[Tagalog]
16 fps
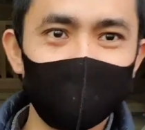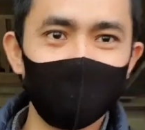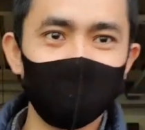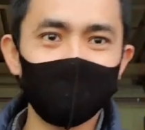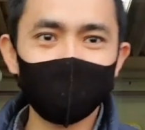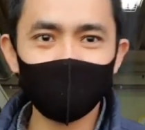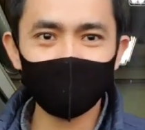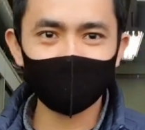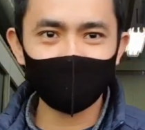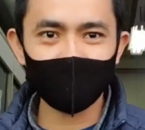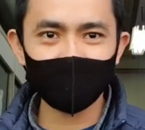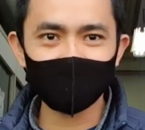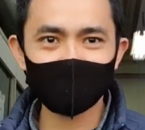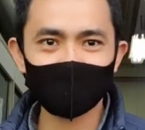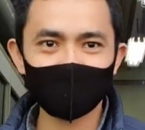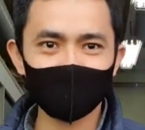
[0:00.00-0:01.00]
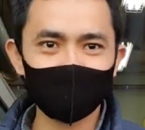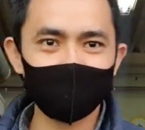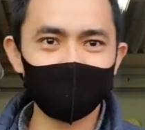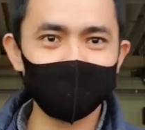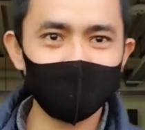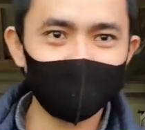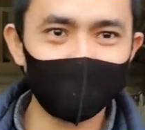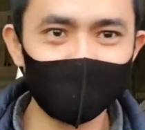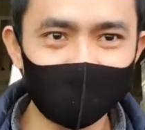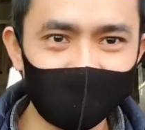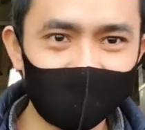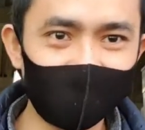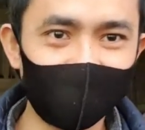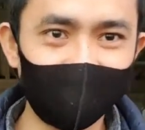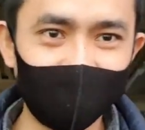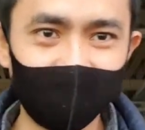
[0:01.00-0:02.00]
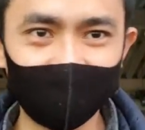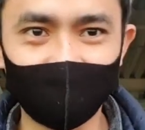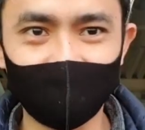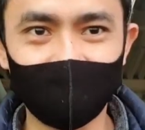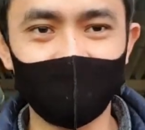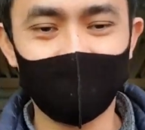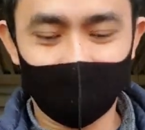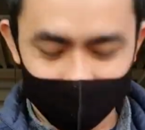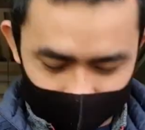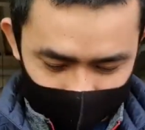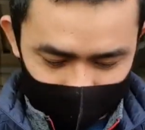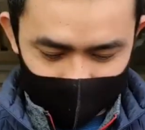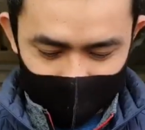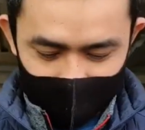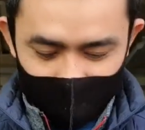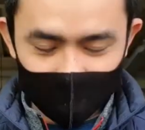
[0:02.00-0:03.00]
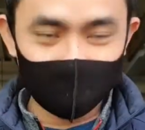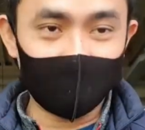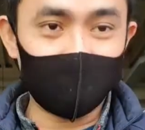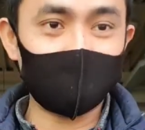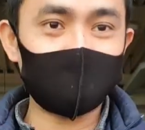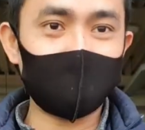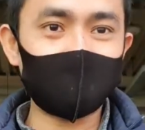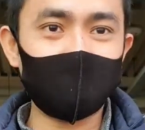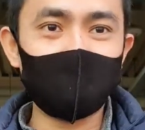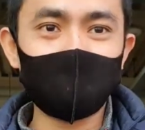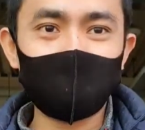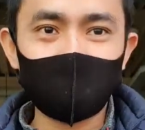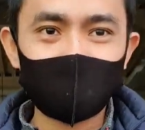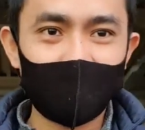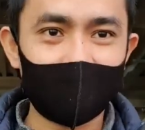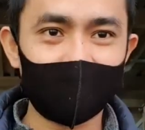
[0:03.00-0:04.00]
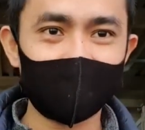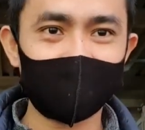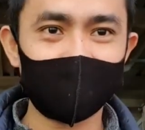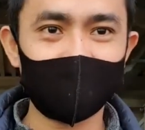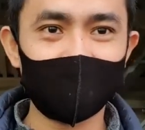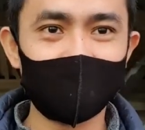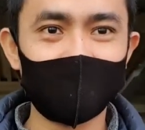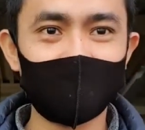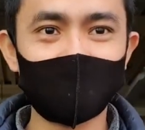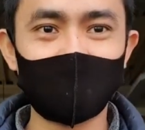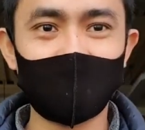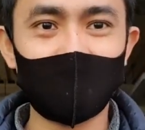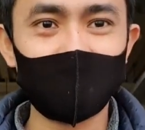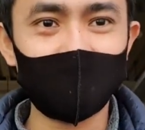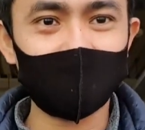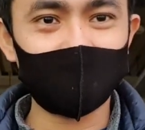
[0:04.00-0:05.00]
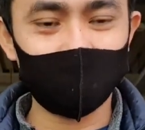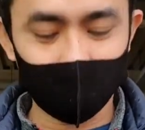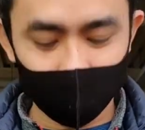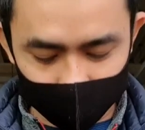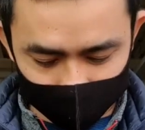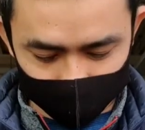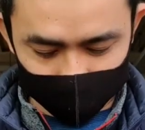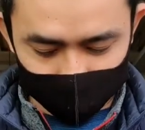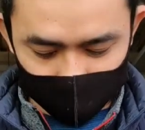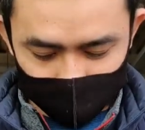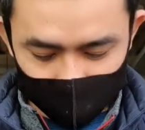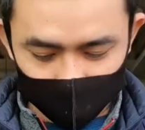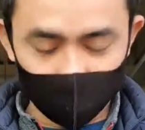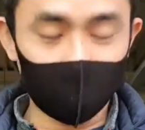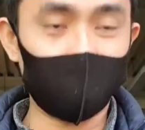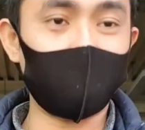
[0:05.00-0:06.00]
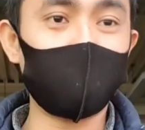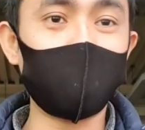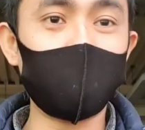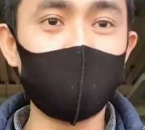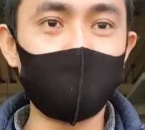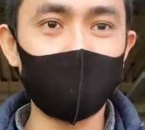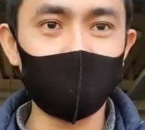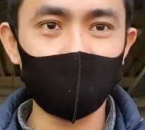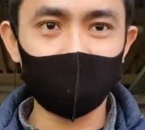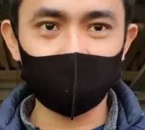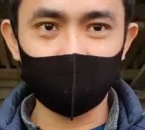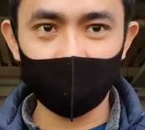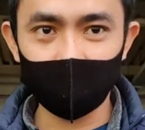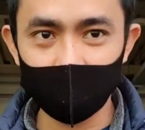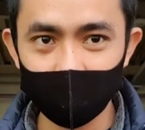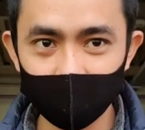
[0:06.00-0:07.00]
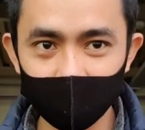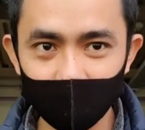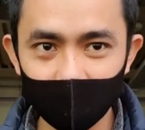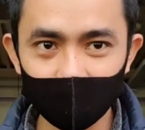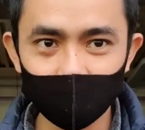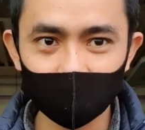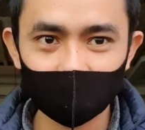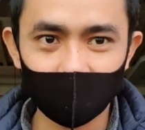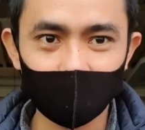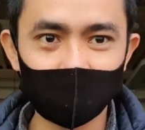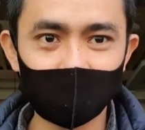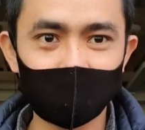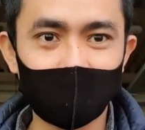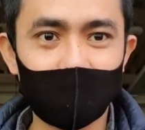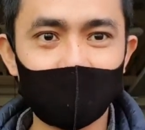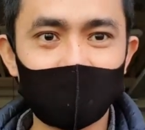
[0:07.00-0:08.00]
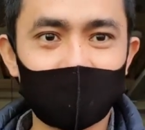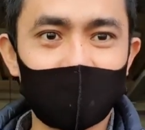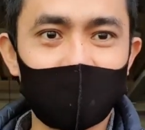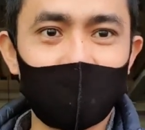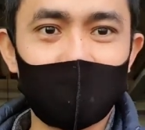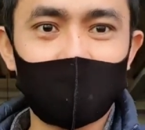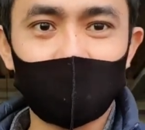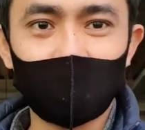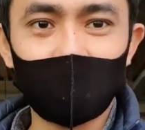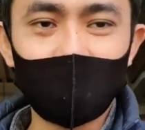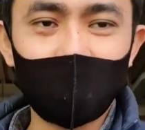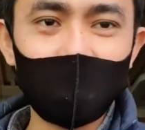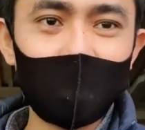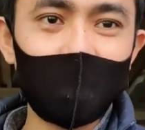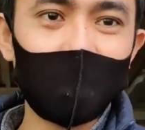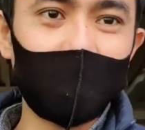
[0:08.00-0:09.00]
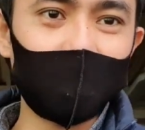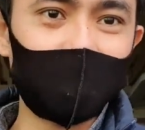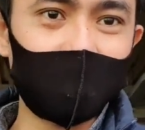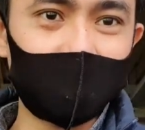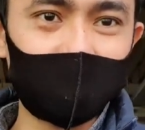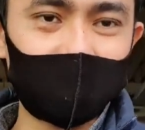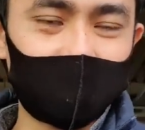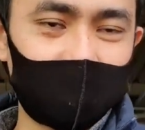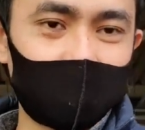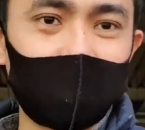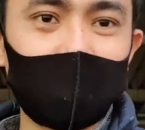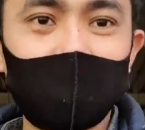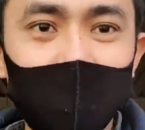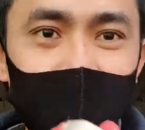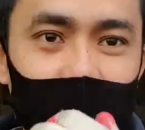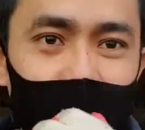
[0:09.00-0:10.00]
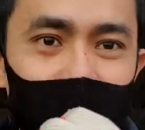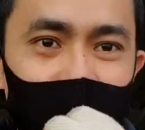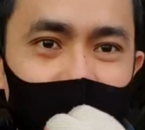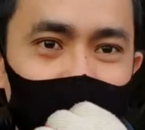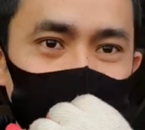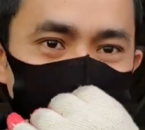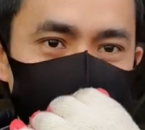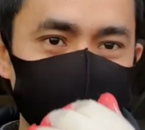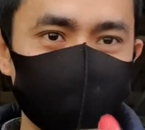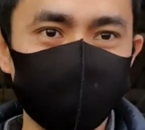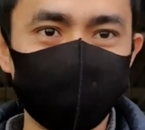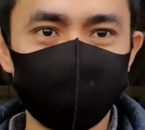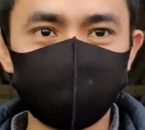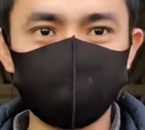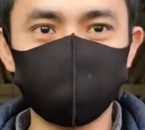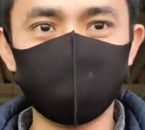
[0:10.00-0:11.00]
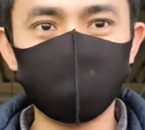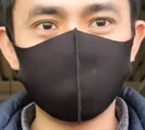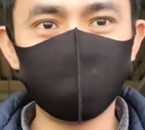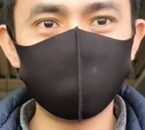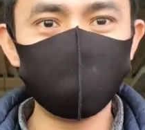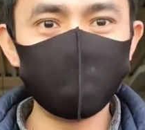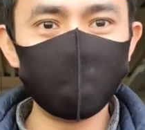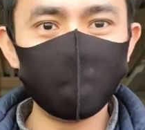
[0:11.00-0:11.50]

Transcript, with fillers: Yun, hello guys. Good morning po sa inyong lahat. Uh, sa nagtatanong po sa akin sa channel ko, kung ano daw po yung may bibigay kong tips para sa kanila po. At sa, nag-message sa akin sa messenger. So,